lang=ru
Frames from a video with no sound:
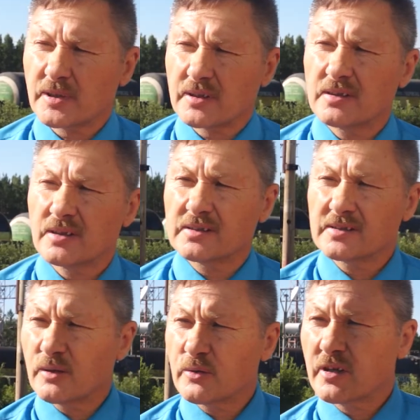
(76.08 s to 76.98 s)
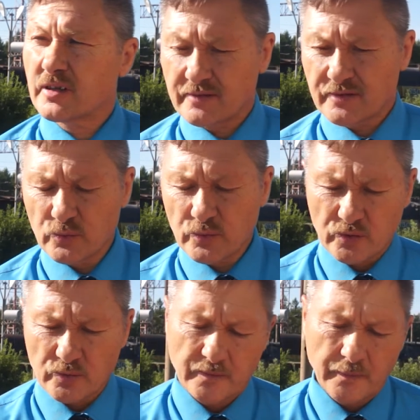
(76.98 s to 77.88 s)
персонала заключается в том,
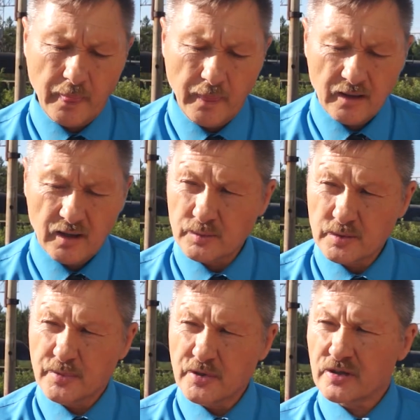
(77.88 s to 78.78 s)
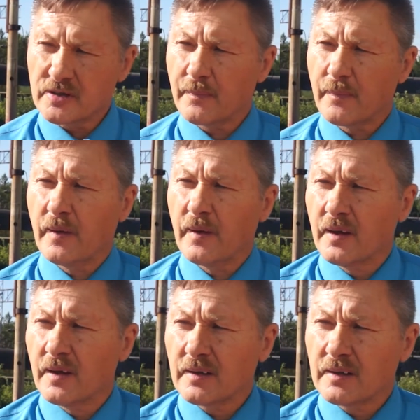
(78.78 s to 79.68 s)
чтобы обеспечить
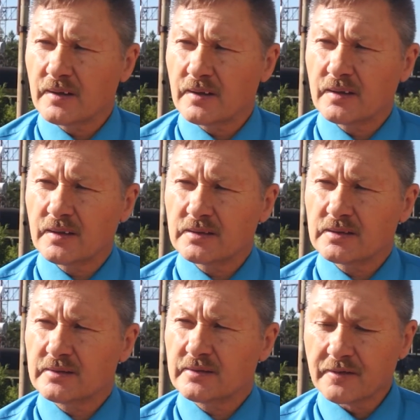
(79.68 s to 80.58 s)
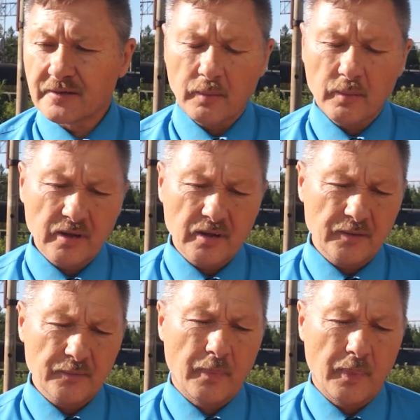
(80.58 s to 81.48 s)
а,
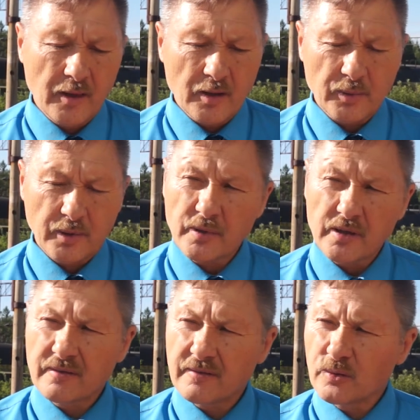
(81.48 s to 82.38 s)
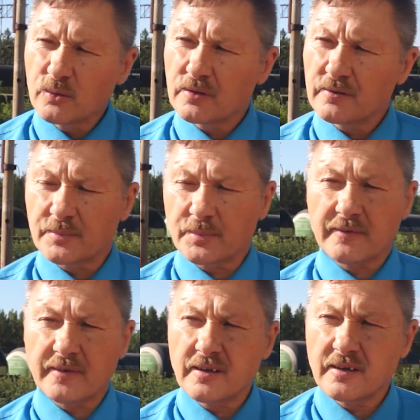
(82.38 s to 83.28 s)
своевременное прибытие вагонов,
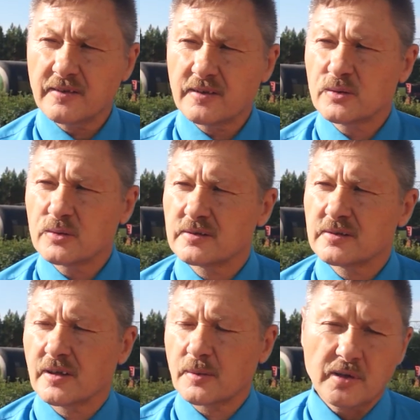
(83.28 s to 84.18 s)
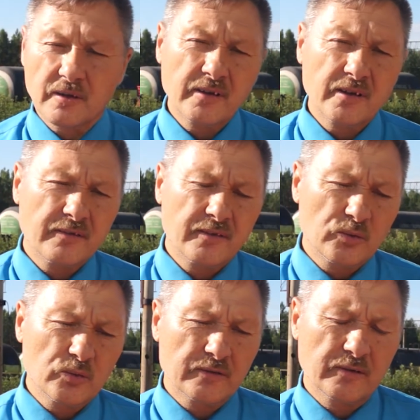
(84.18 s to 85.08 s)
отправление вагонов, формирование
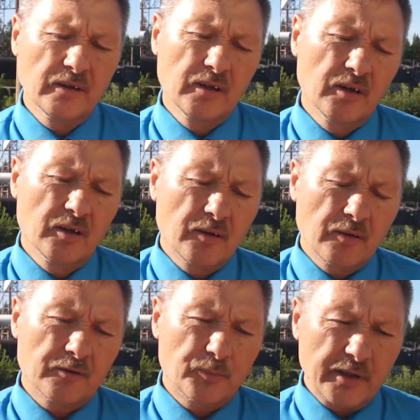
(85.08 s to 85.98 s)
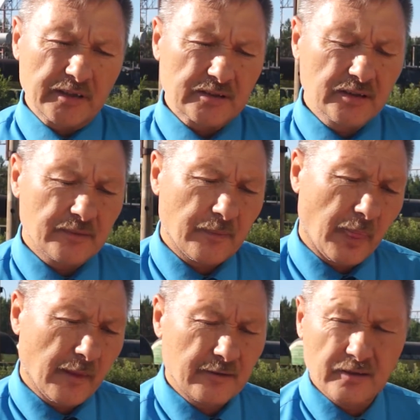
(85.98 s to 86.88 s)
вагонов в поезда,
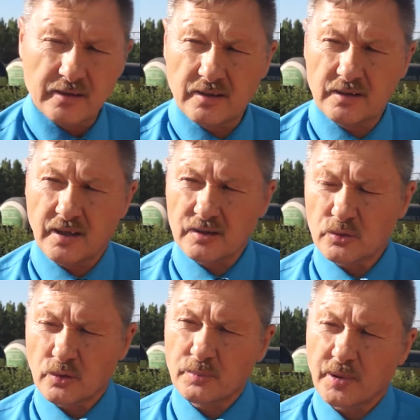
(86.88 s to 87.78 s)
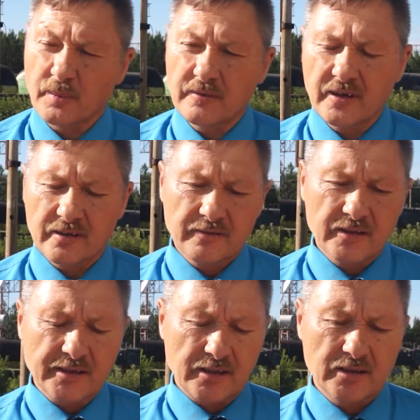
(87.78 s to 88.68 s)
э, которые прибывают в
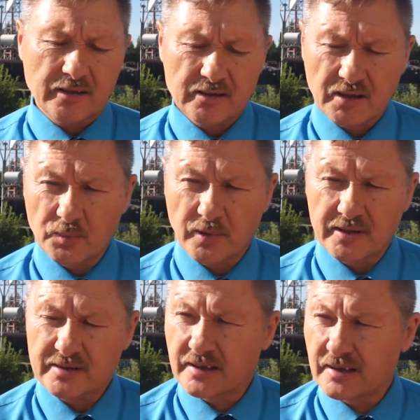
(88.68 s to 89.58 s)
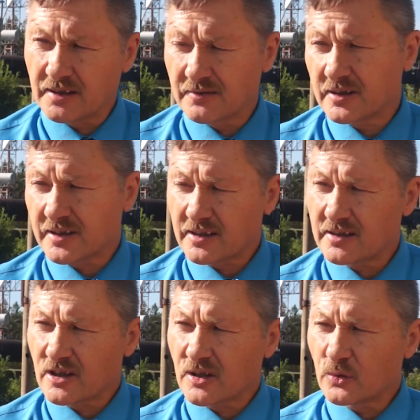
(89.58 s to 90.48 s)
адрес Альянской пласты, в адрес
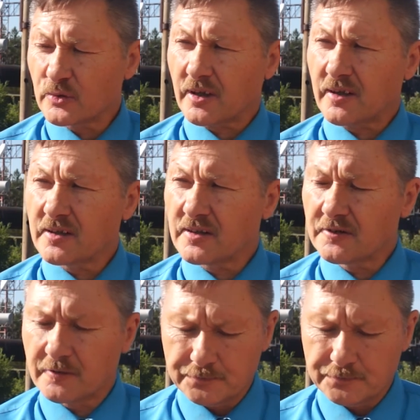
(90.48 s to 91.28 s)
наших контрагентов.